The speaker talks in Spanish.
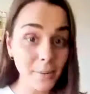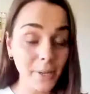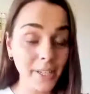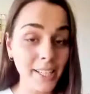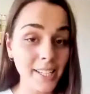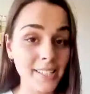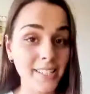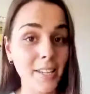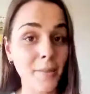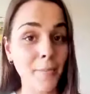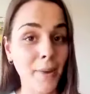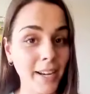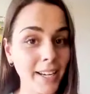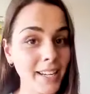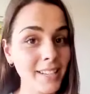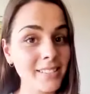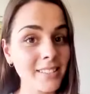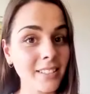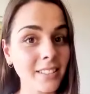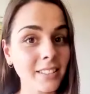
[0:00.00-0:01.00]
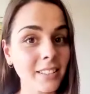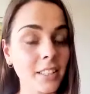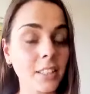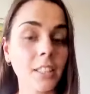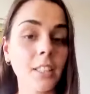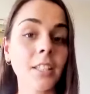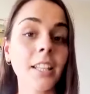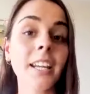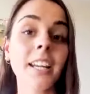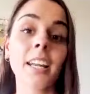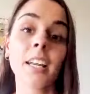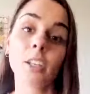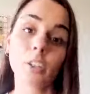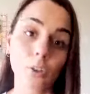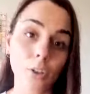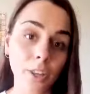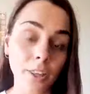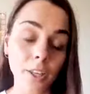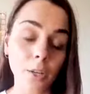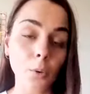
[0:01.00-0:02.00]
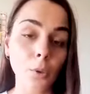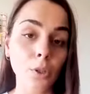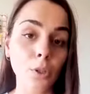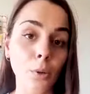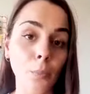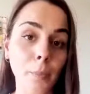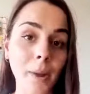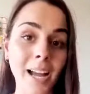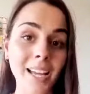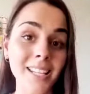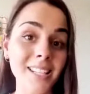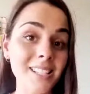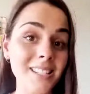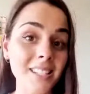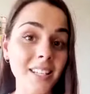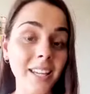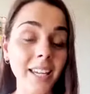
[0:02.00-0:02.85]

varias semanas, distintas regiones de nuestro país